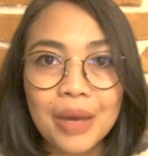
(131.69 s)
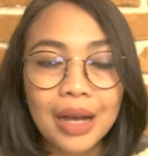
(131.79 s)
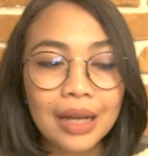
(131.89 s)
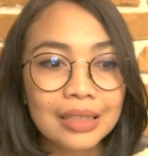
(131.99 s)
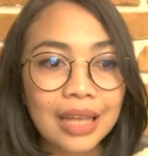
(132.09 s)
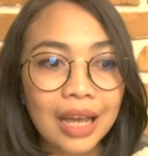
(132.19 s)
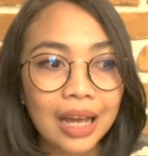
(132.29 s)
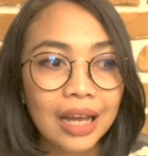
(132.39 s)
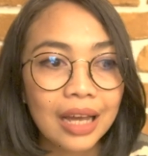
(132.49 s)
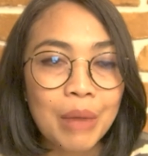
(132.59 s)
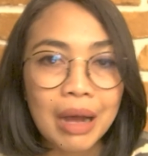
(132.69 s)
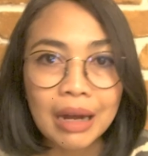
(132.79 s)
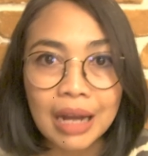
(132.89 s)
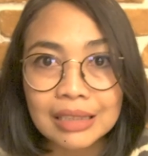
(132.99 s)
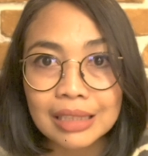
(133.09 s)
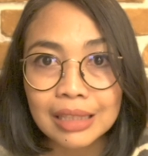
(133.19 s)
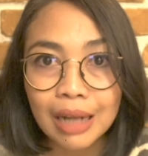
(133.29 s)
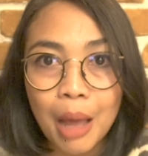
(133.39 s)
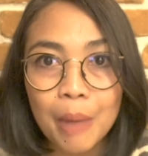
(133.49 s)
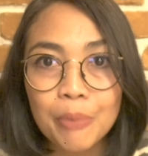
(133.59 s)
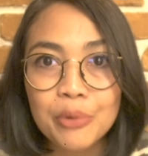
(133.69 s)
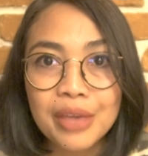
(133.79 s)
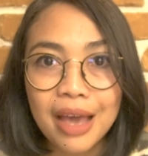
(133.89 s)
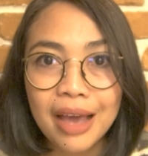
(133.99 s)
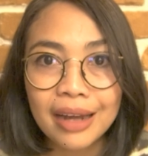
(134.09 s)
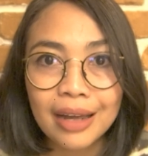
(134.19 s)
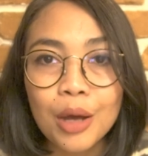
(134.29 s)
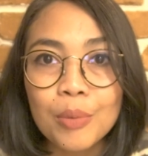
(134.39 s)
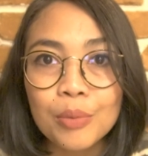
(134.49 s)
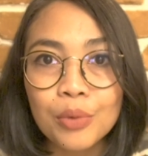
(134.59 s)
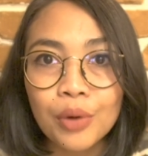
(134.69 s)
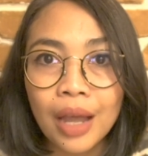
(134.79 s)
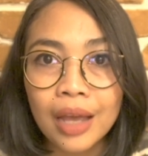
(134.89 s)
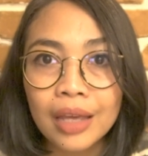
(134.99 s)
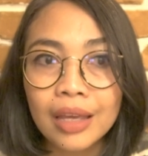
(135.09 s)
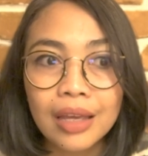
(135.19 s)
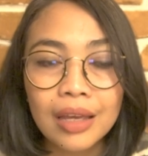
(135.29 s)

Makanya banget setelah punya anak mulai